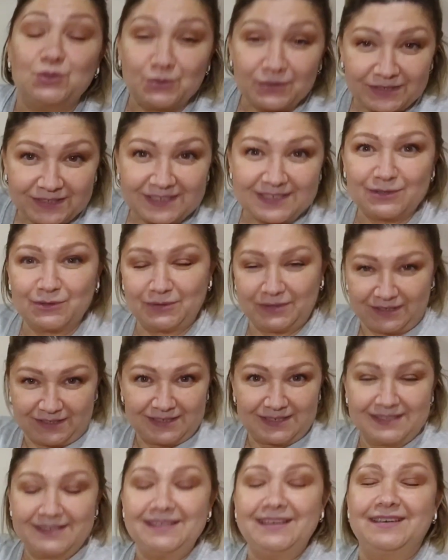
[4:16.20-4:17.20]
что есть, то
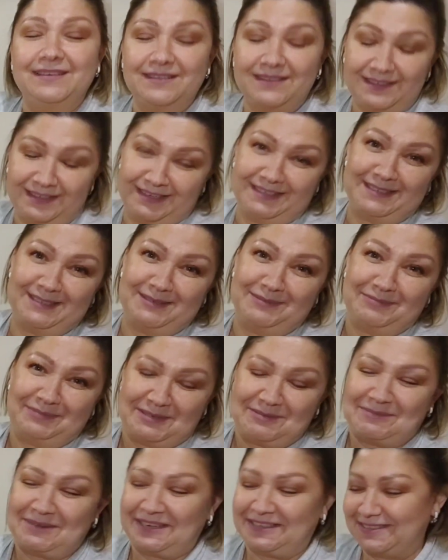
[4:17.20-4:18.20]
есть, не опять,
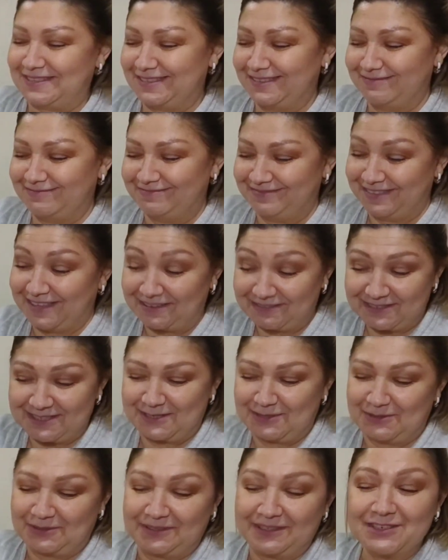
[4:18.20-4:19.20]
понимаете? Я
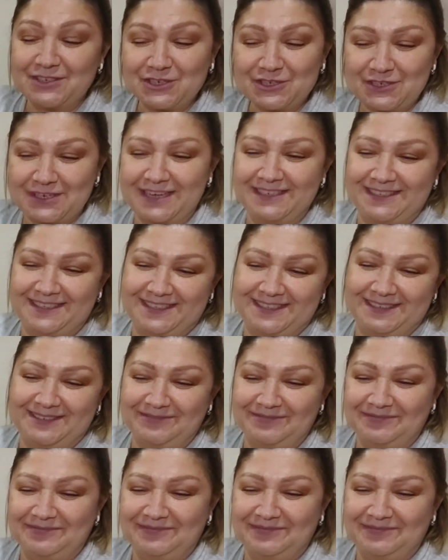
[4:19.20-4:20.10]
вытянула счастье.